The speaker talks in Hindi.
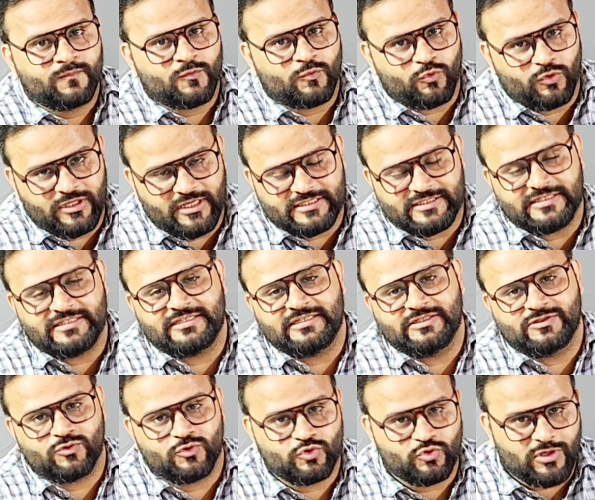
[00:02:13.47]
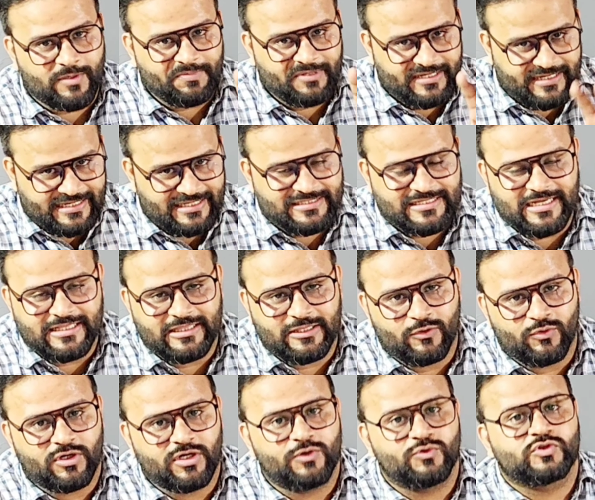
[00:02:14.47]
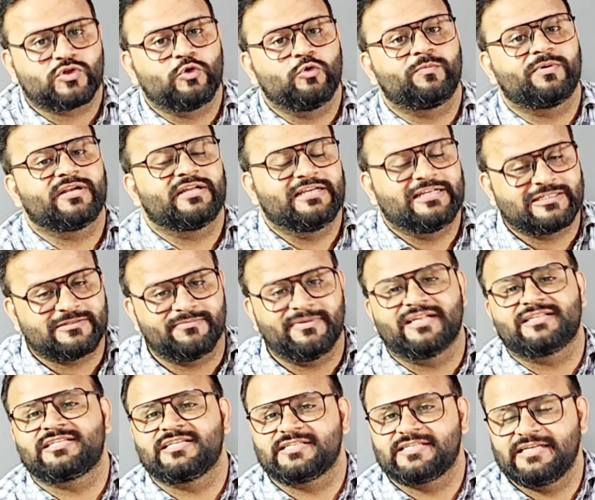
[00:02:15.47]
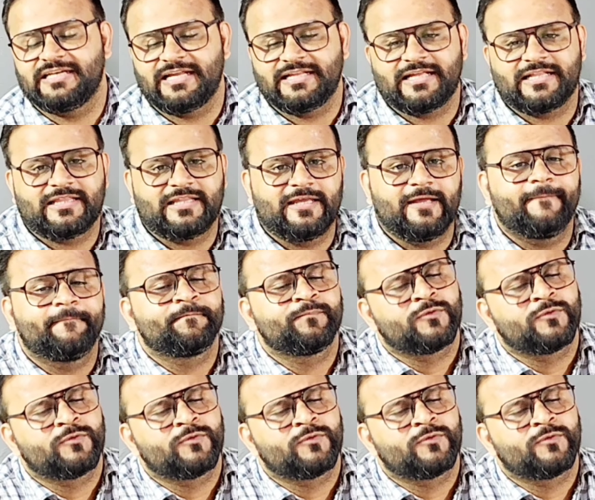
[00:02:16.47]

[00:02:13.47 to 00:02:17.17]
कोई ऐसी चीज़ हो जो आप लेना चाहते हो अगर उसके ऊपर इसमें अच्छे सेल आ जाते हैं